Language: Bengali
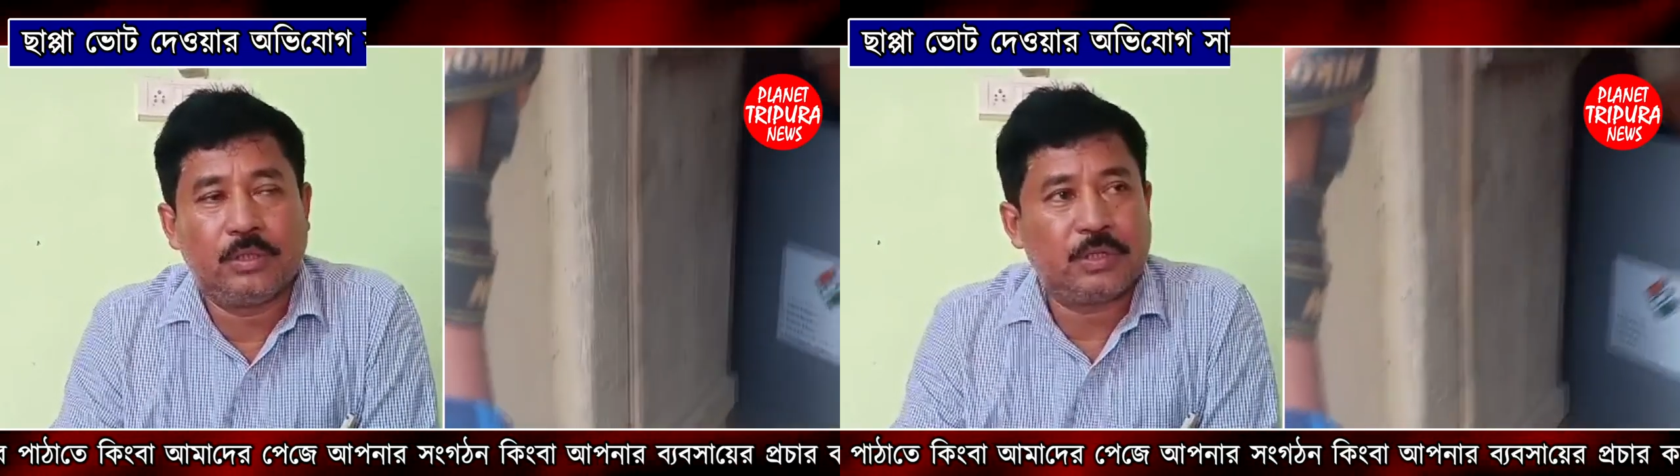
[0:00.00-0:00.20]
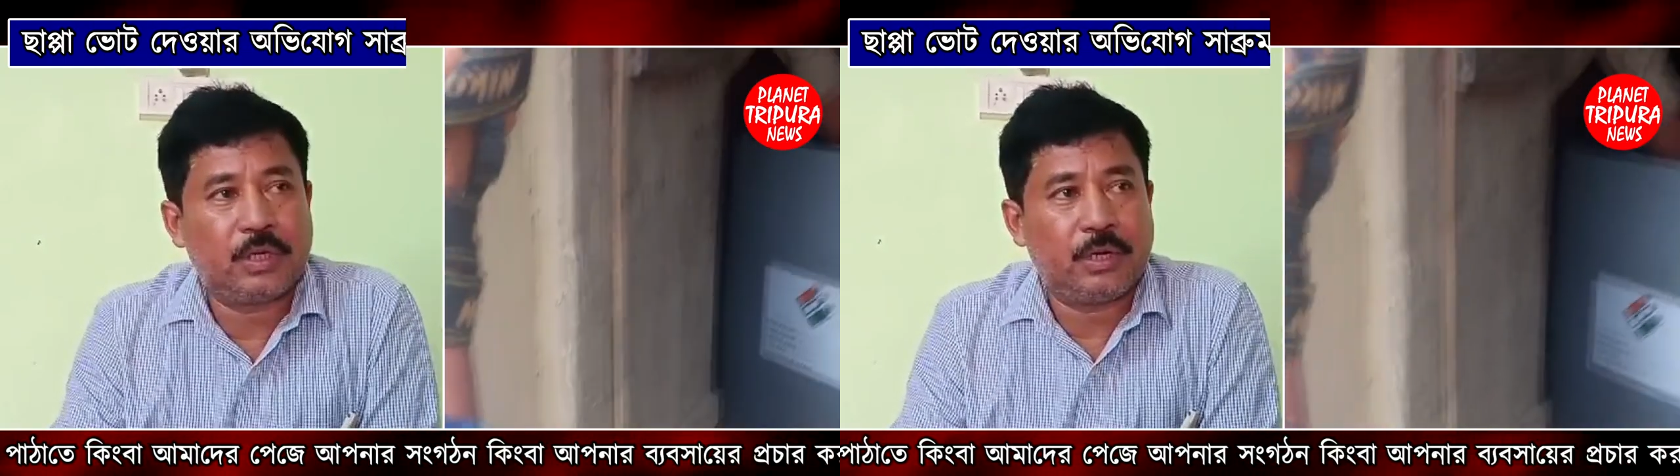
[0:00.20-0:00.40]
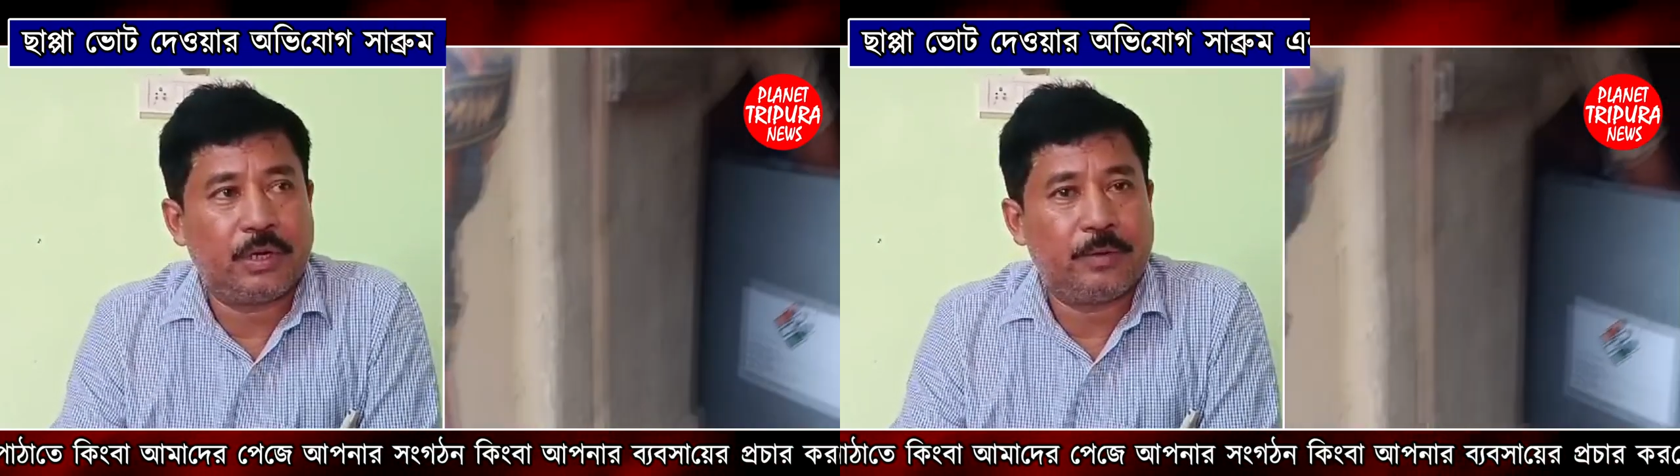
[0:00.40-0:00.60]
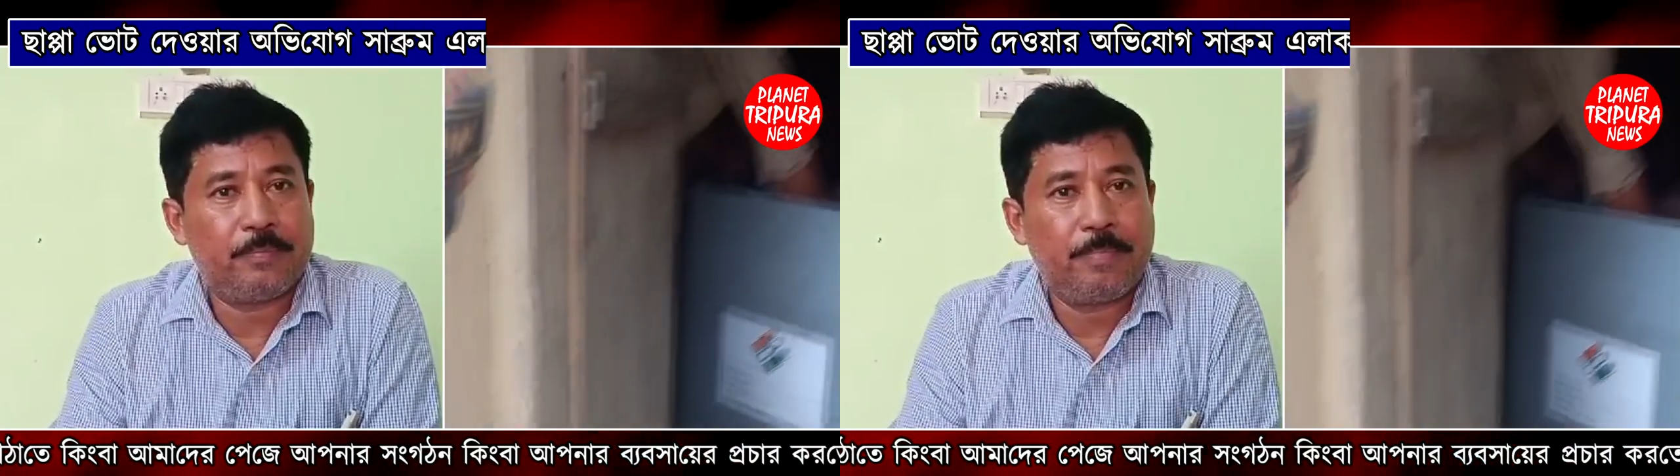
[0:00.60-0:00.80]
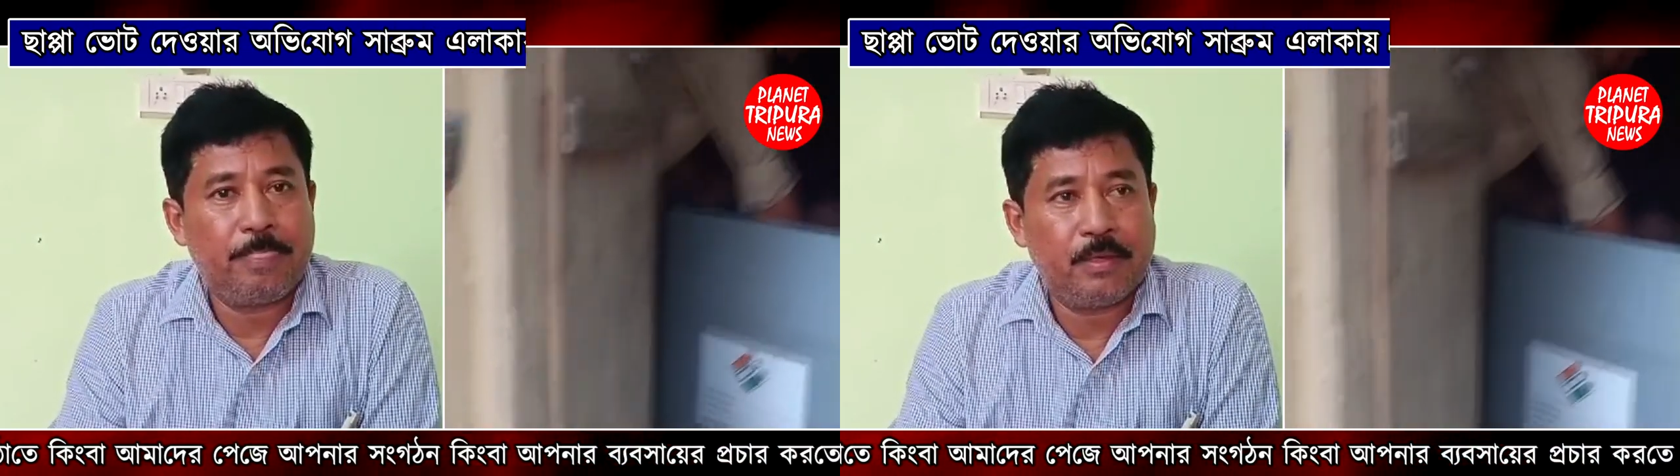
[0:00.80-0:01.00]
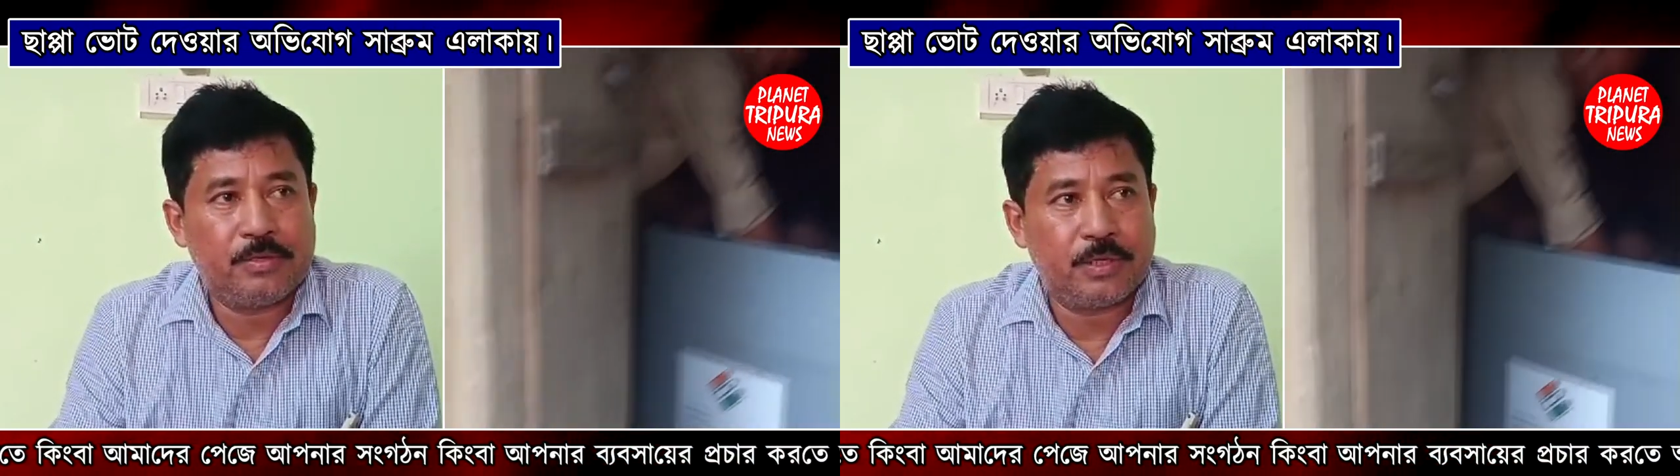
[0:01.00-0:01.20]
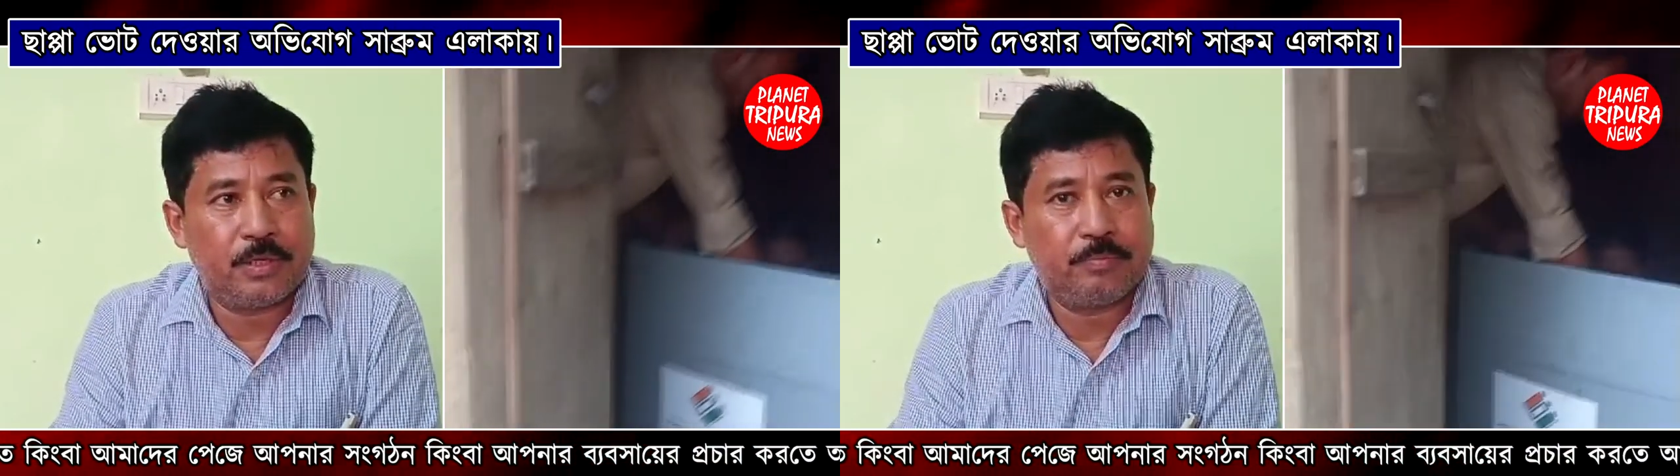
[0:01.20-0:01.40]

সেখানে যে